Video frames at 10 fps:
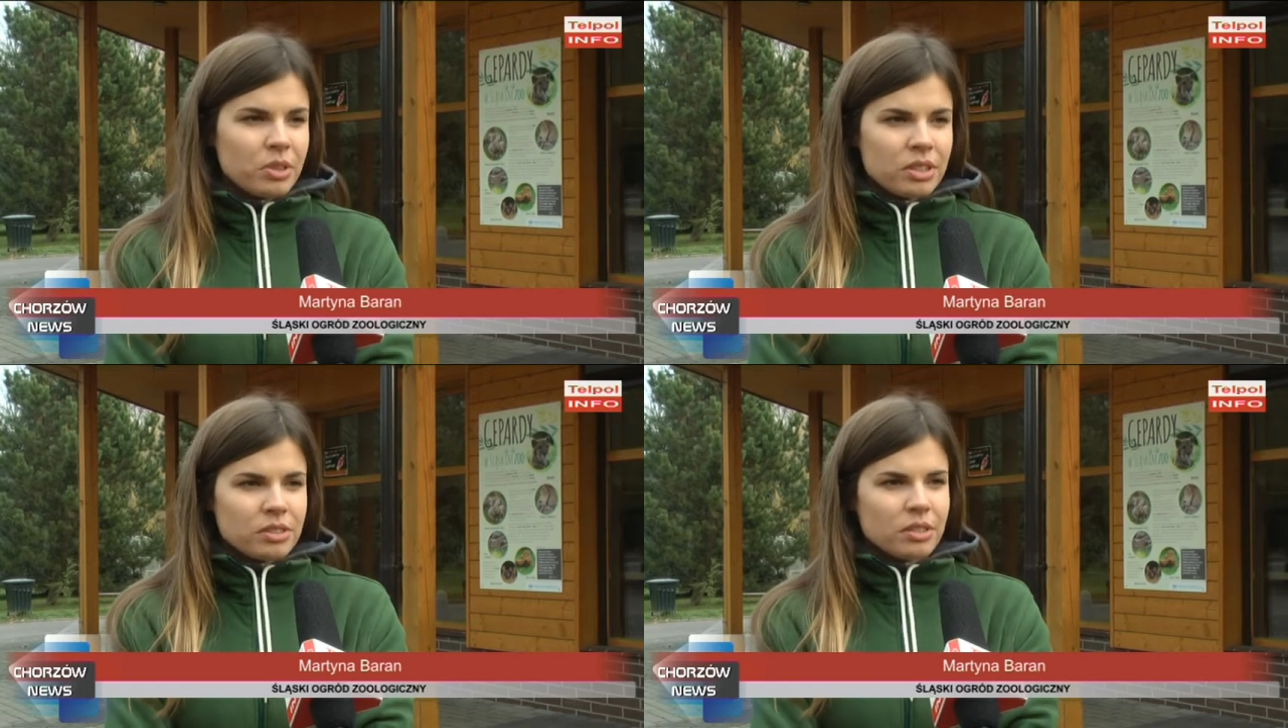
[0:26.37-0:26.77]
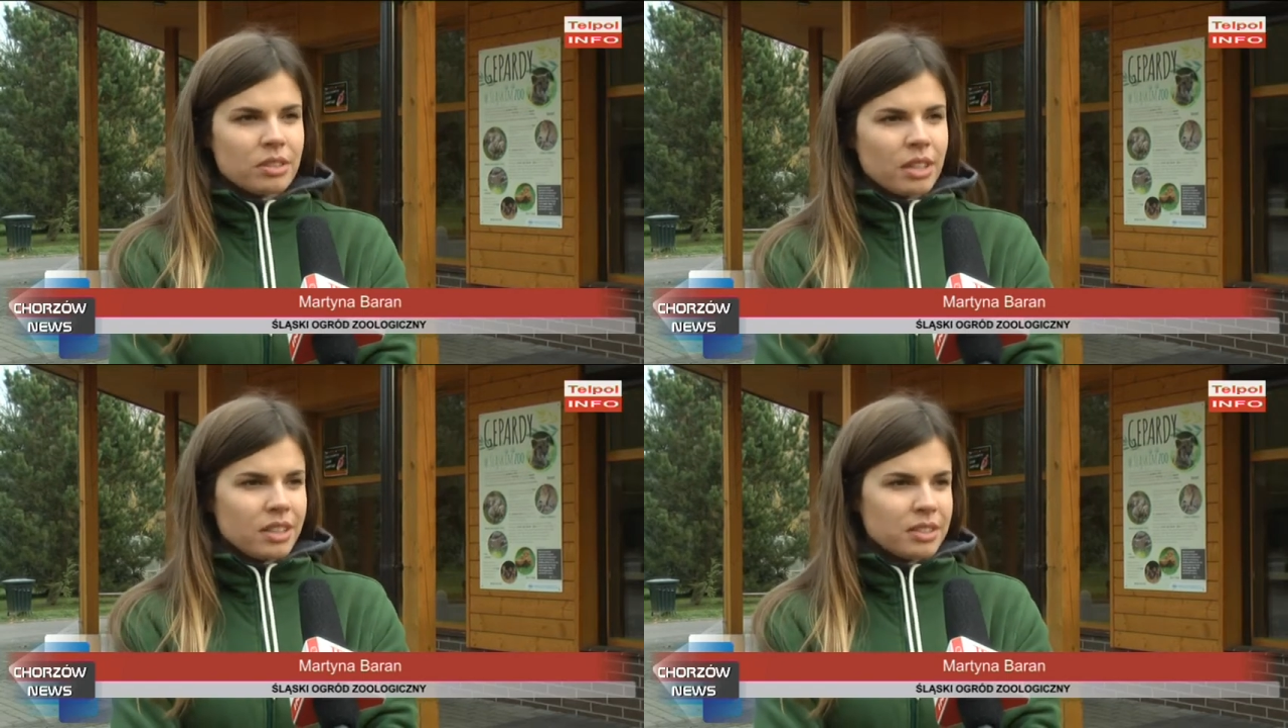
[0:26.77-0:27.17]
jest
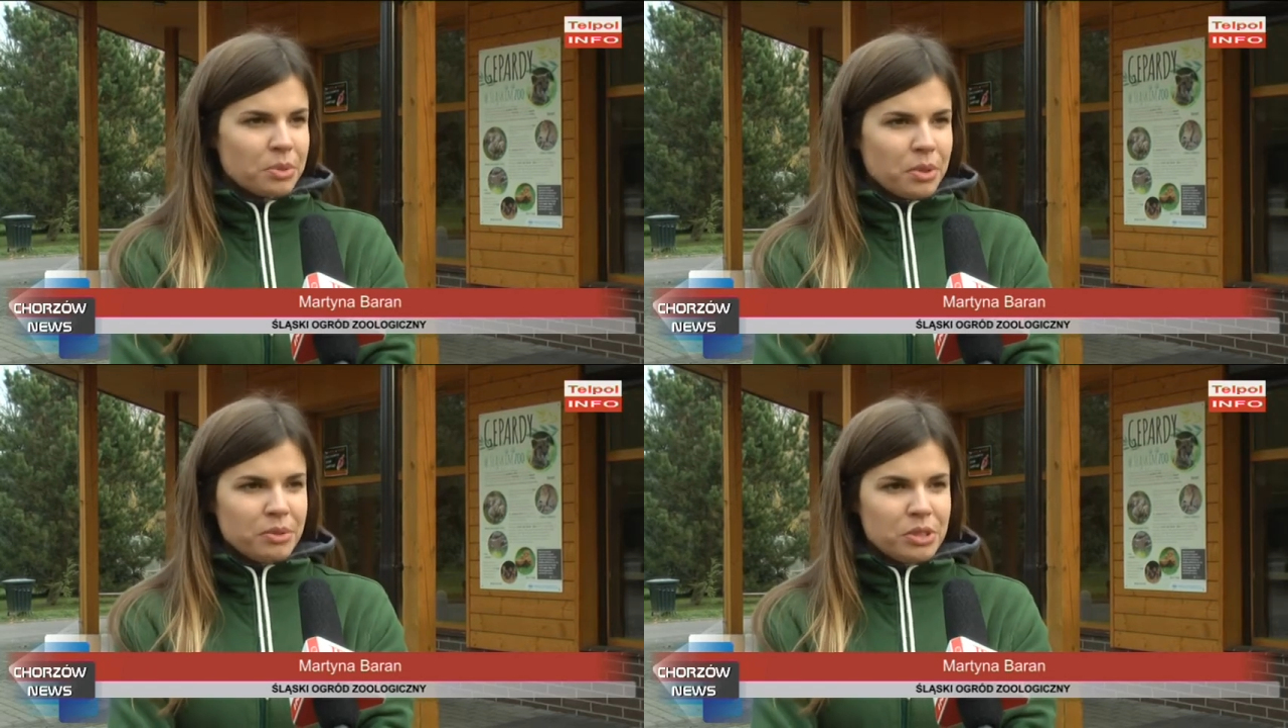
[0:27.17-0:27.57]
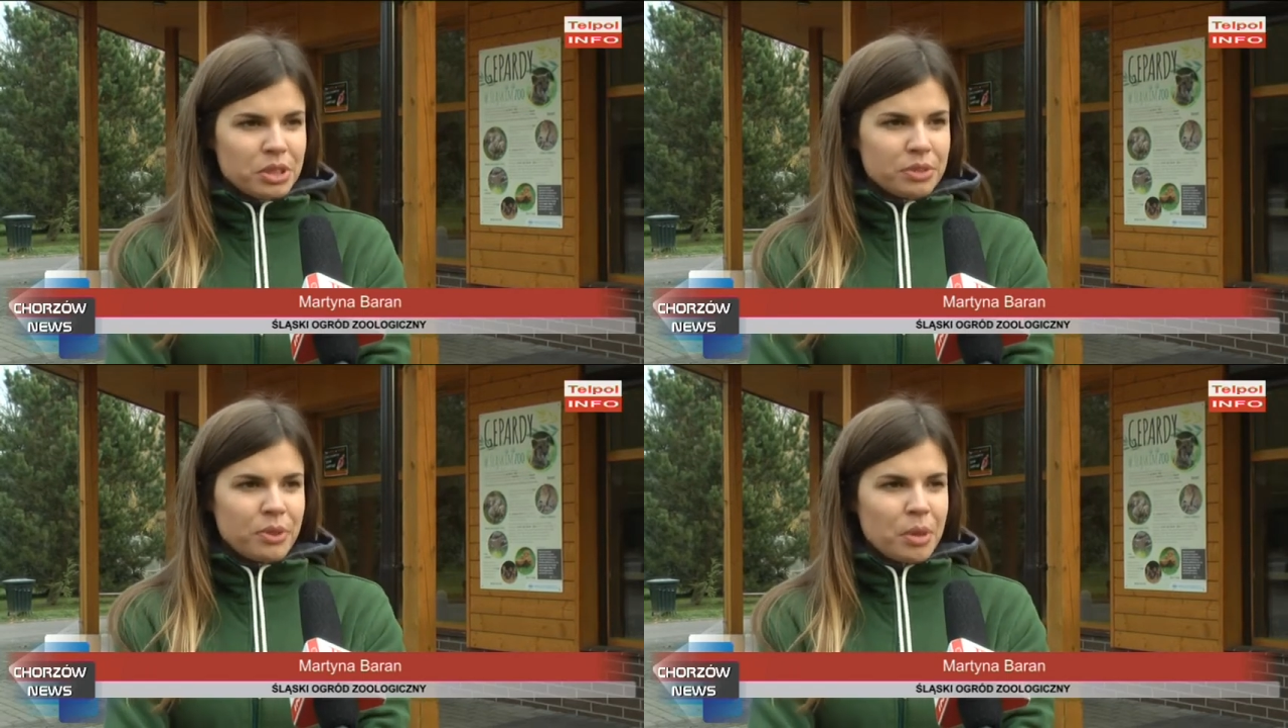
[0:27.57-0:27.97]
oddana całkowicie
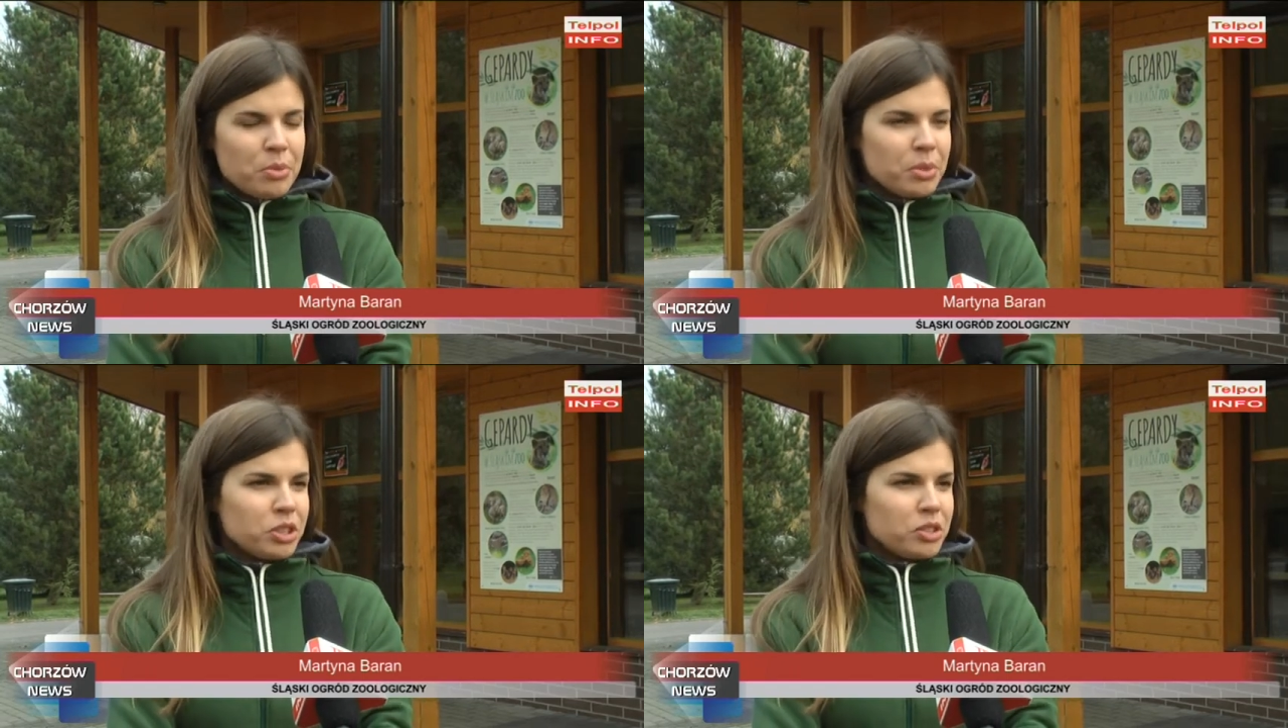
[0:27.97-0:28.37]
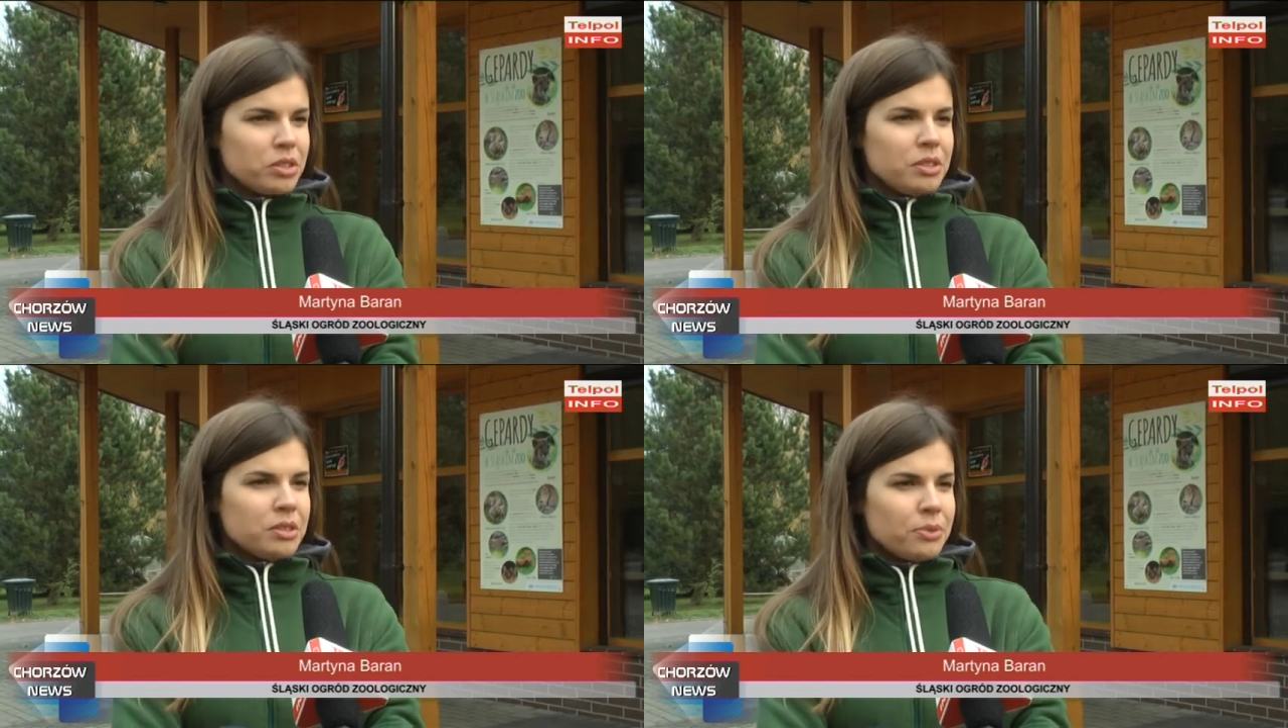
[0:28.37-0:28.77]
swojemu
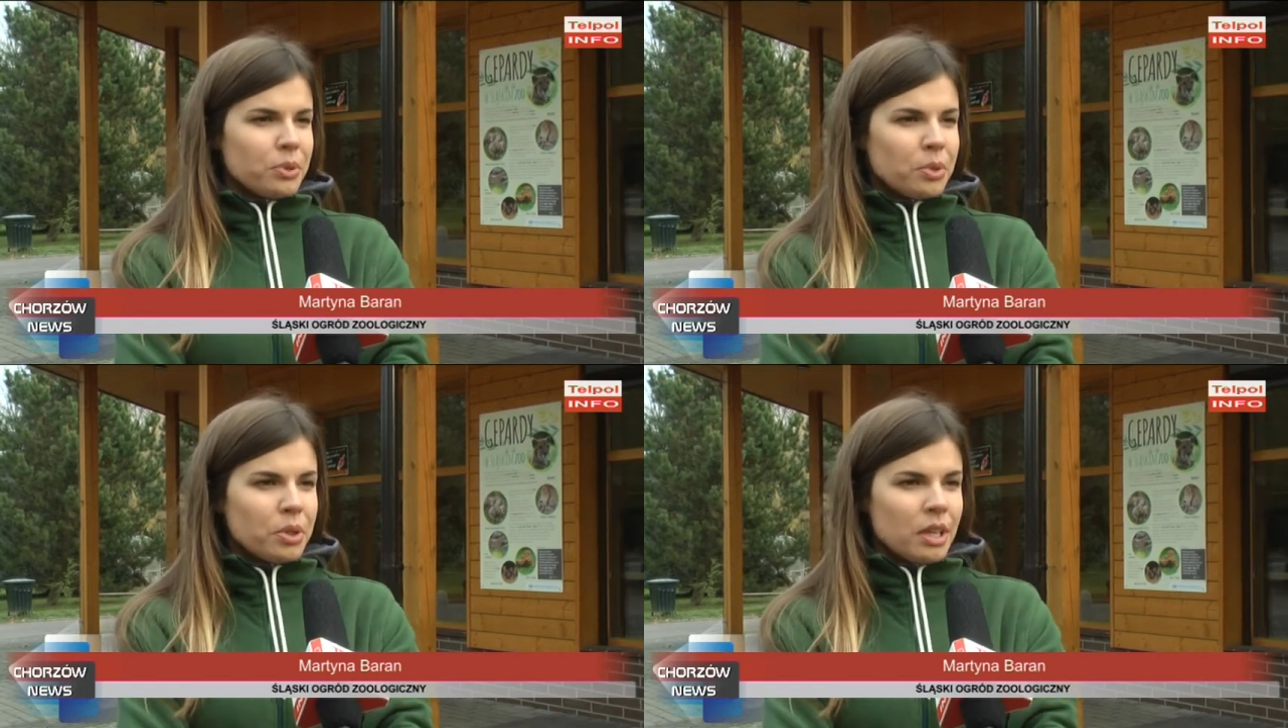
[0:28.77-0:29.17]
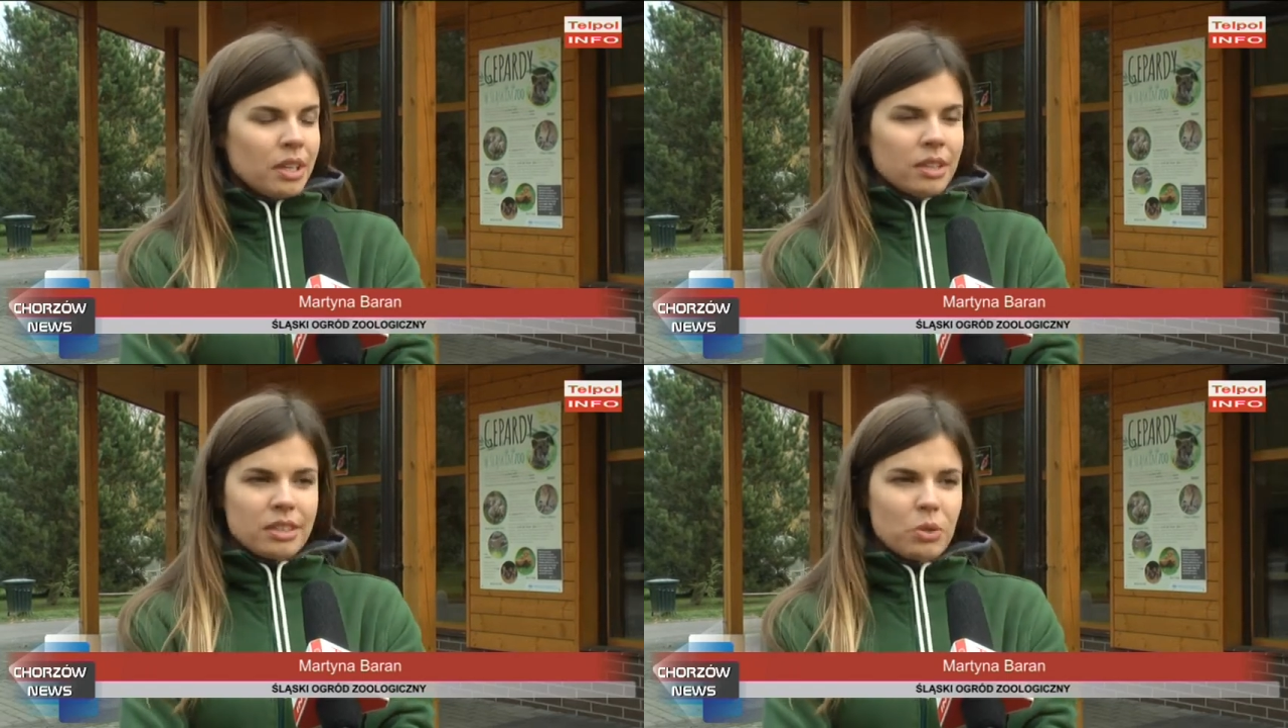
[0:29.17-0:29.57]
macierzyństwu.
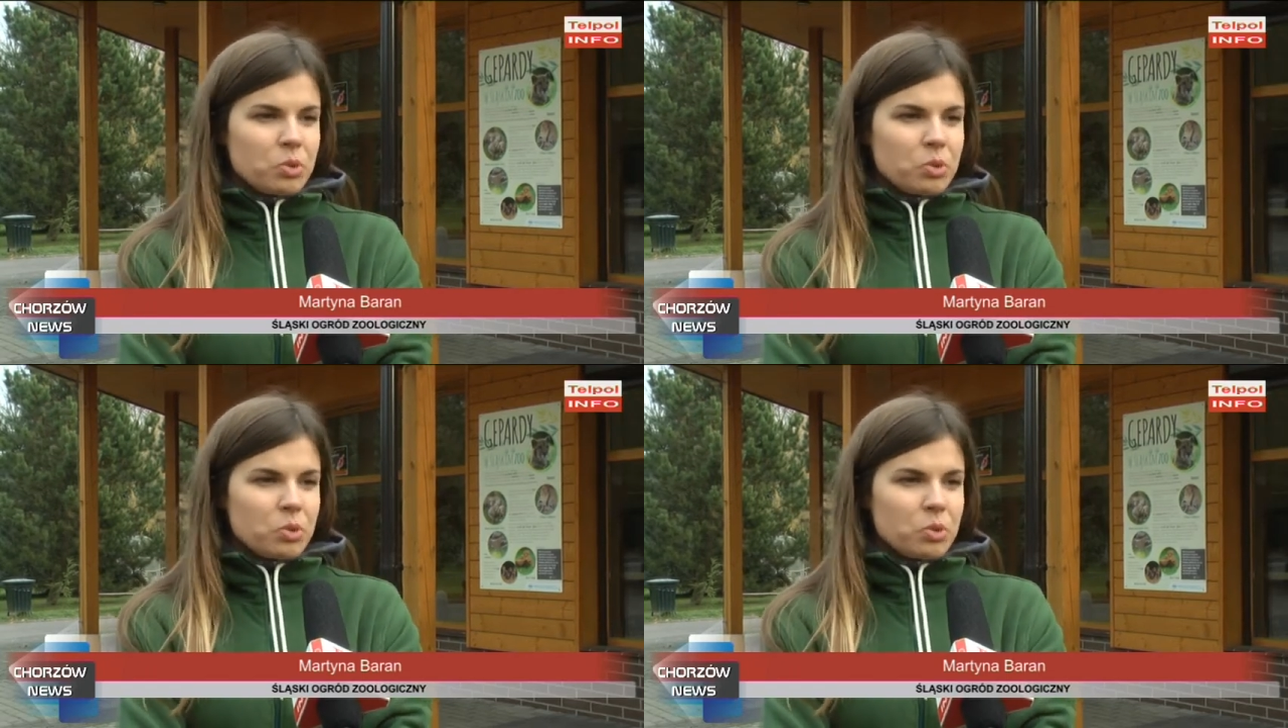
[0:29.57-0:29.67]
Cały